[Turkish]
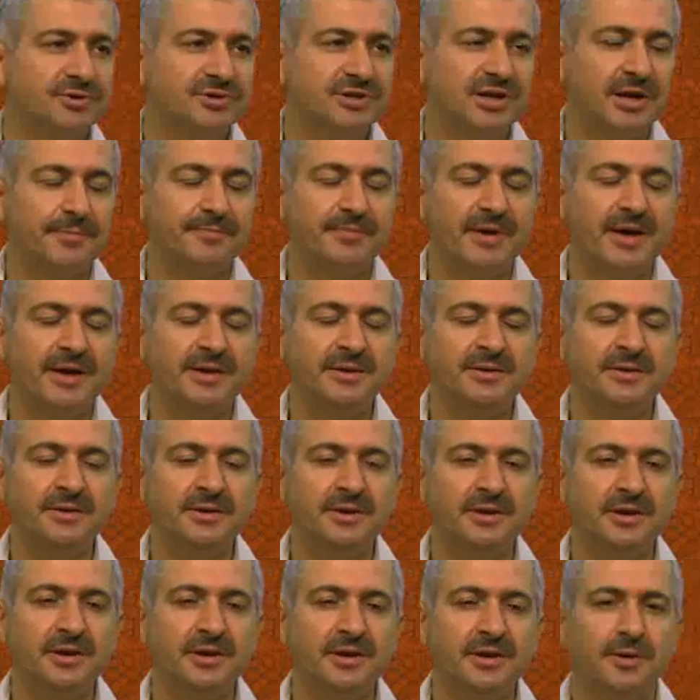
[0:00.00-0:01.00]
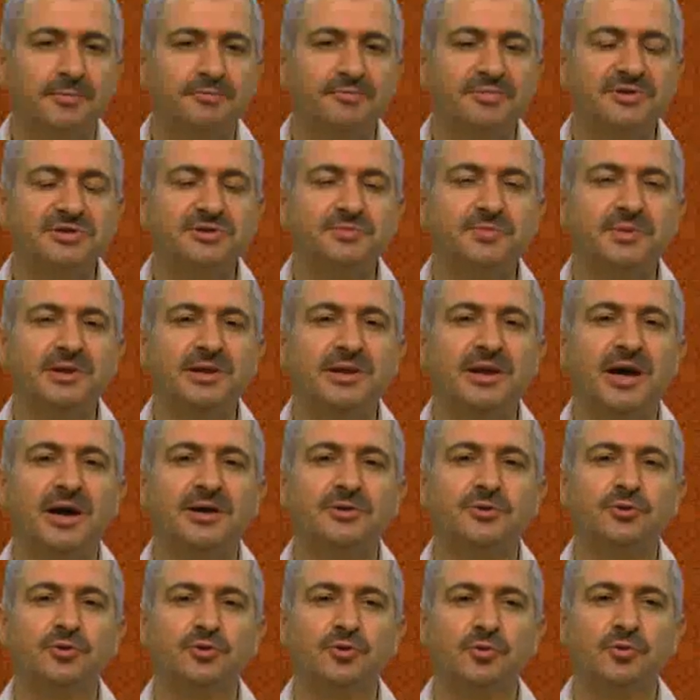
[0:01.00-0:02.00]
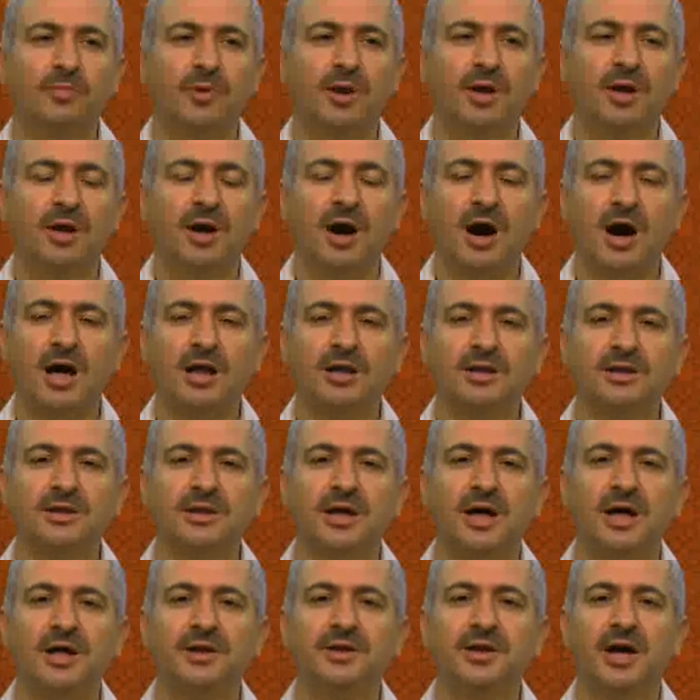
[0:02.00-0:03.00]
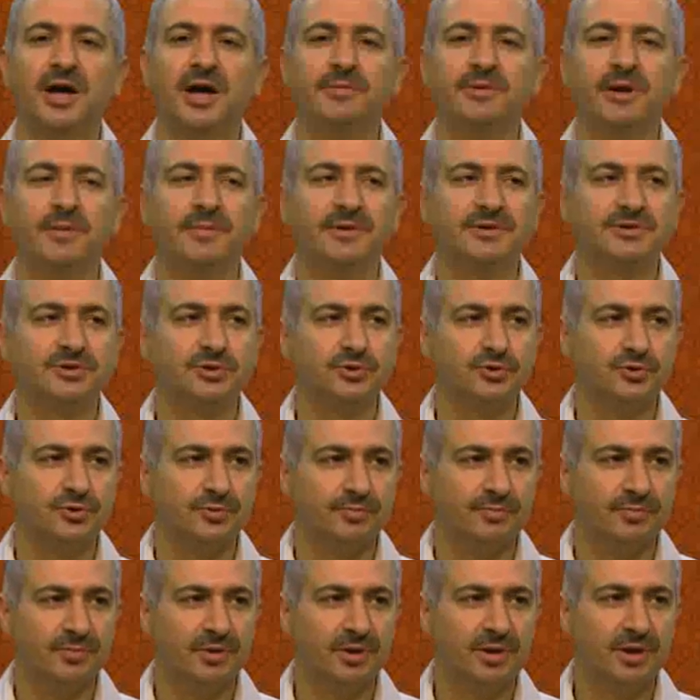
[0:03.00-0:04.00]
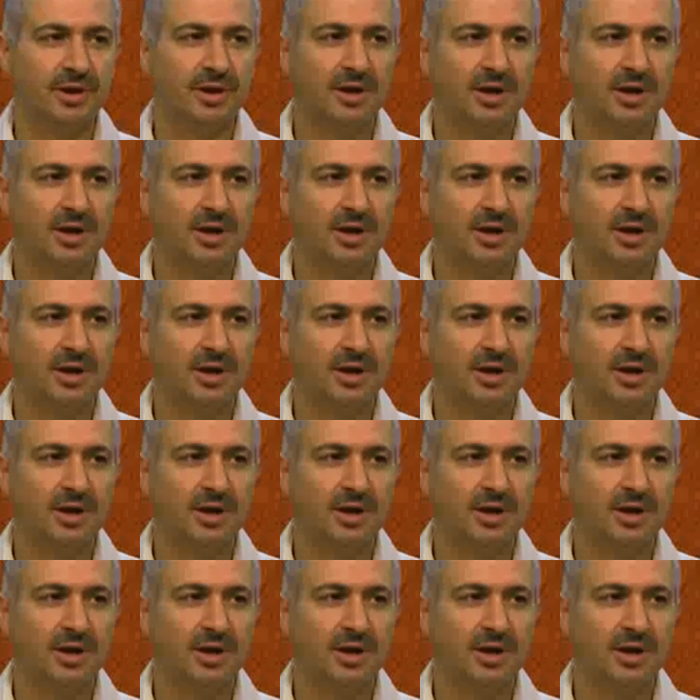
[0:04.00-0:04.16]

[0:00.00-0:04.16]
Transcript: Dolayısıyla ben Bismillah diyorum. Allah namına başlıyorum.